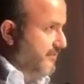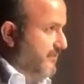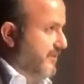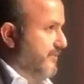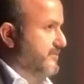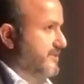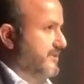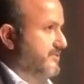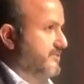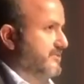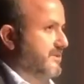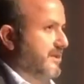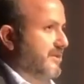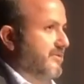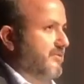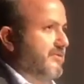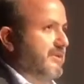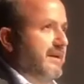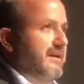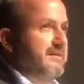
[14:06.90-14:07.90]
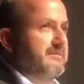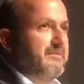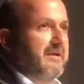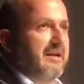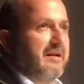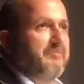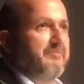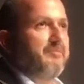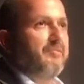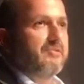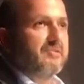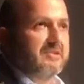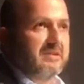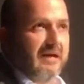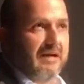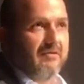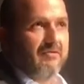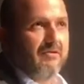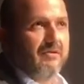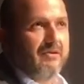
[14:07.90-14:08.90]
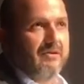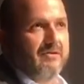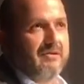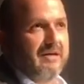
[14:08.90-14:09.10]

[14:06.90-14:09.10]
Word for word: que los centros regionales van a aportar hoy,